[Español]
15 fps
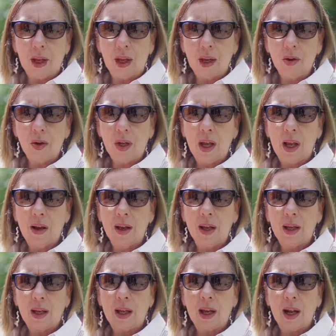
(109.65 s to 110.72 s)
creo
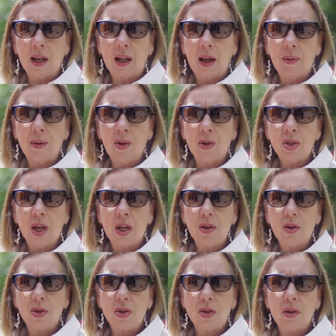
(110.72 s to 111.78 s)
que, que al cabo de los
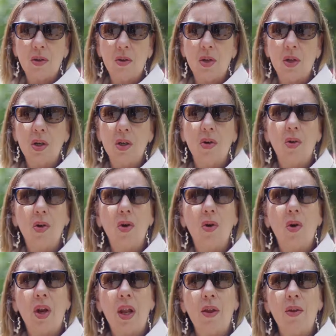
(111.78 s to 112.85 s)
años lo he, lo he
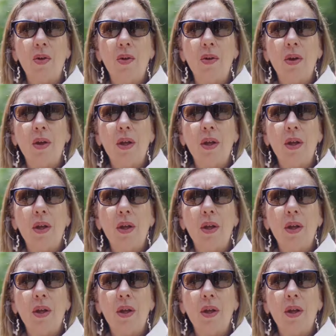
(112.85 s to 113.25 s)
logrado.